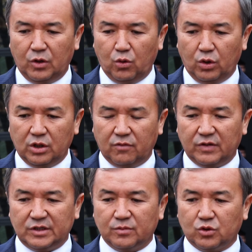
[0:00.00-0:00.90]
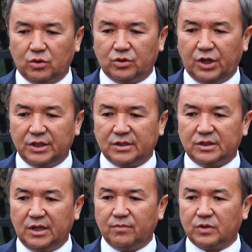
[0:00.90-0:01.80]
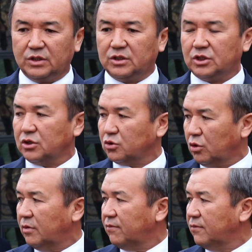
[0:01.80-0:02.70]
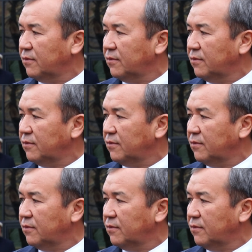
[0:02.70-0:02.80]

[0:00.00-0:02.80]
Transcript: миллиона 837 тысяч сомов.